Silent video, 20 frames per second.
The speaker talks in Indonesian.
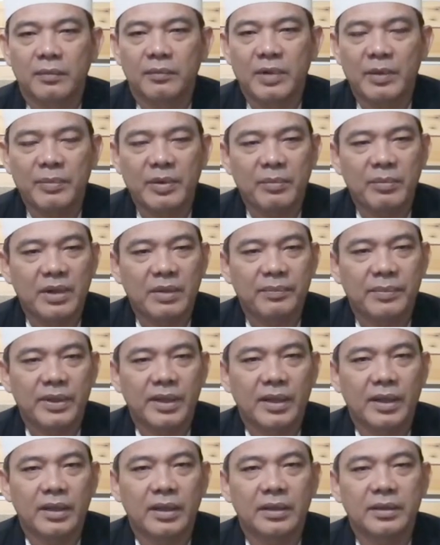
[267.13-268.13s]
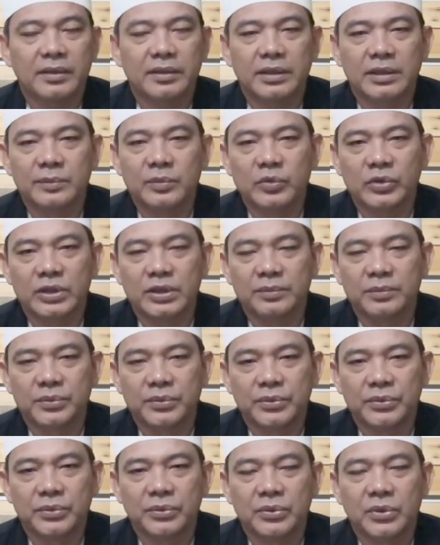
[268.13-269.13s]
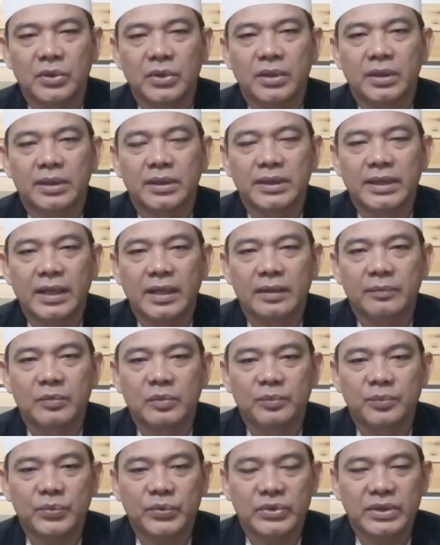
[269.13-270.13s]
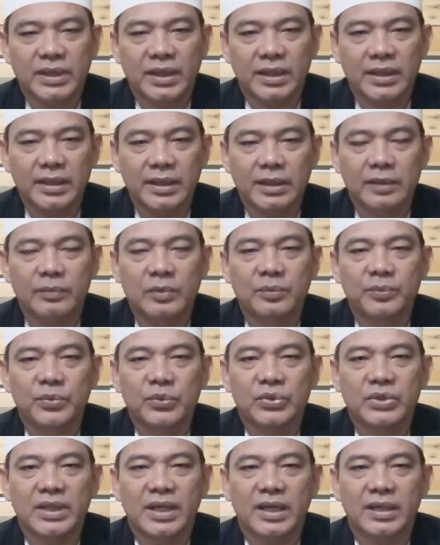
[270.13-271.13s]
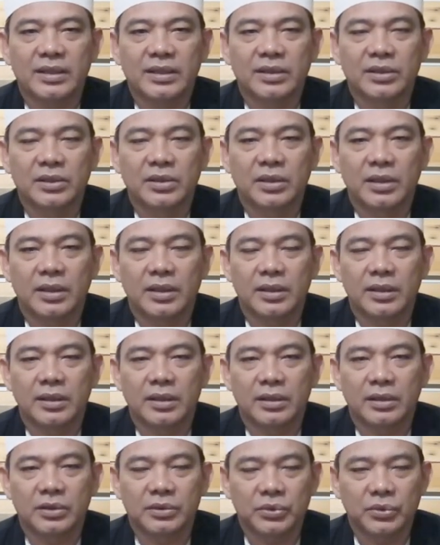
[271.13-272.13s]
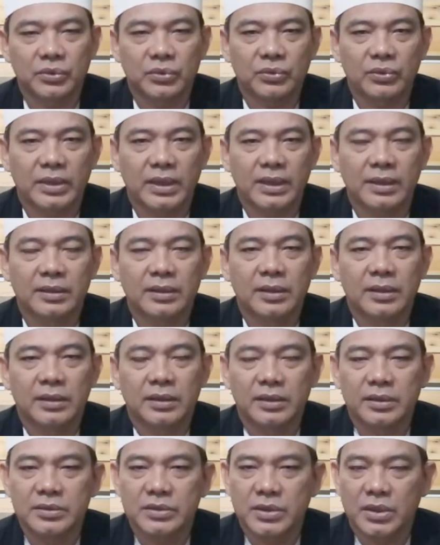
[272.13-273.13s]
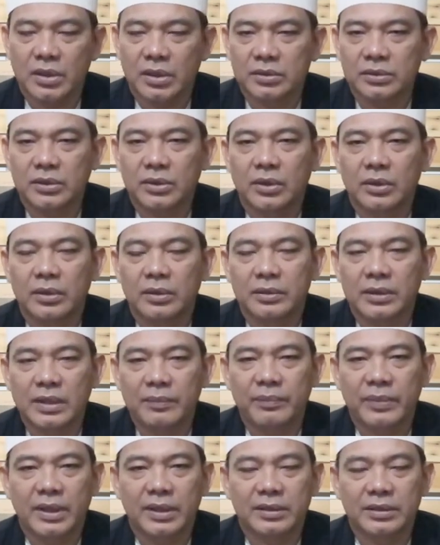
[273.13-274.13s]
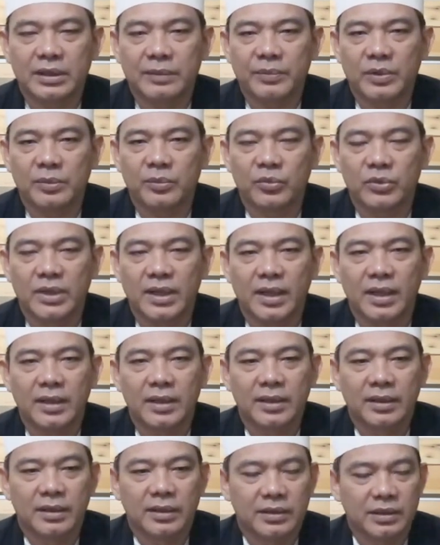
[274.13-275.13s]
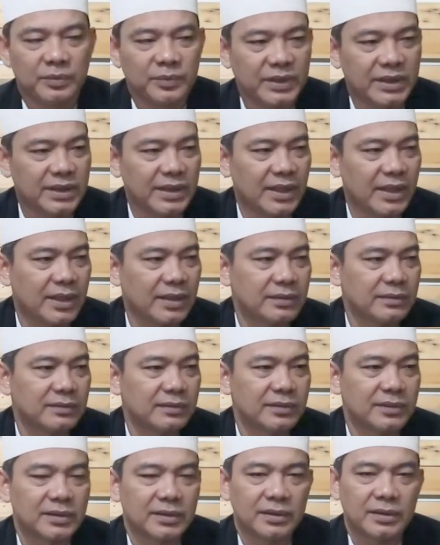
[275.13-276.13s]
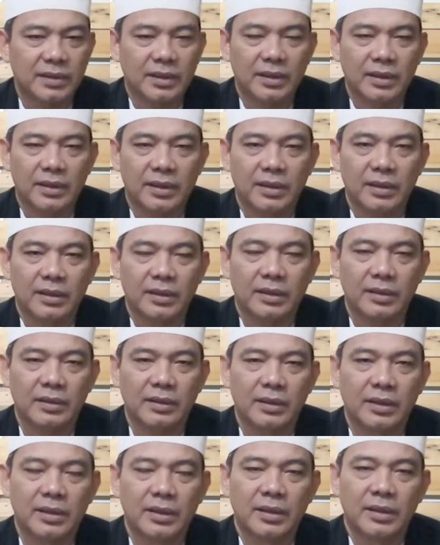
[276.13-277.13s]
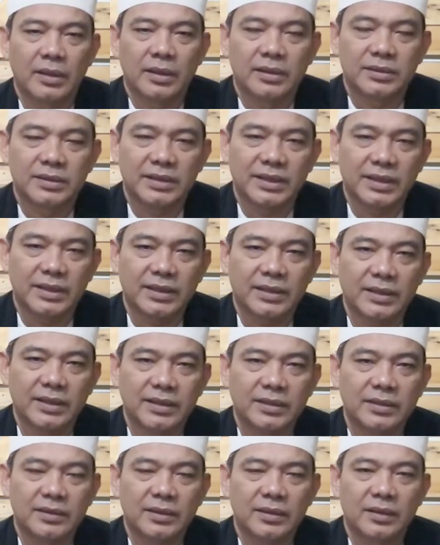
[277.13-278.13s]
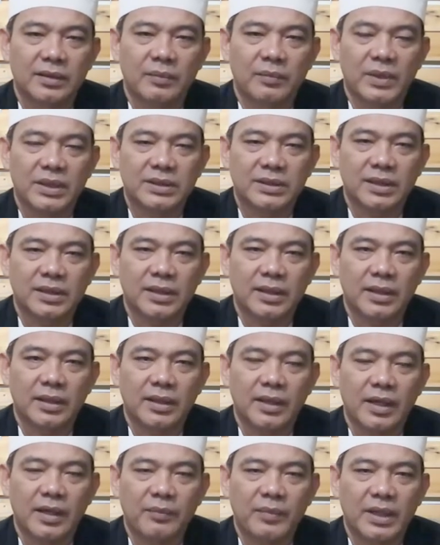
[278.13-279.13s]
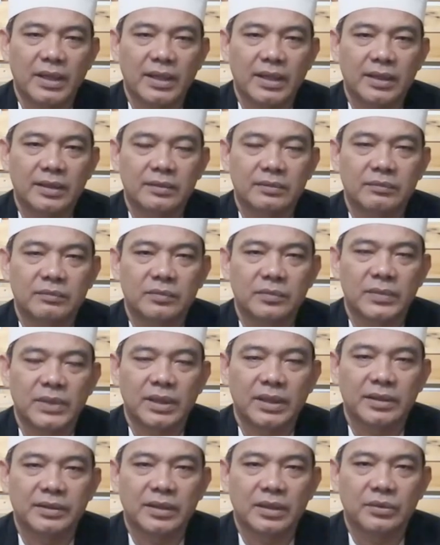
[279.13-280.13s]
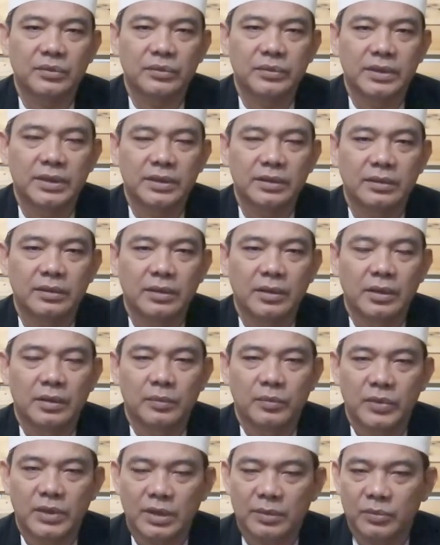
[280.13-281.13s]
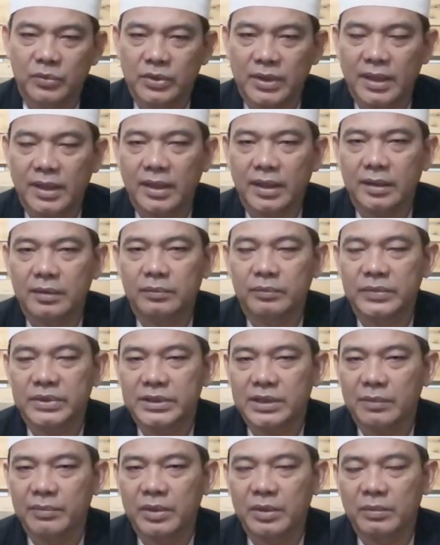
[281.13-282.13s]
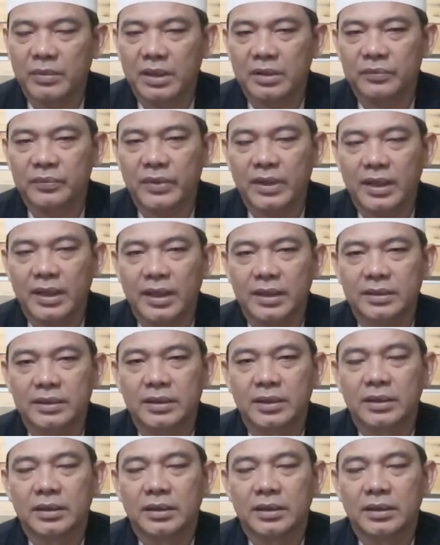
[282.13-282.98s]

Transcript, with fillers: bapak-bapak ibu-ibu yang mempunyai ingin mempunyai uh, keturunan insya Allah dapat dipermudah demikian uh, sedikit masalah amalan dari Jamudin mudah-mudahan bisa bermanfaat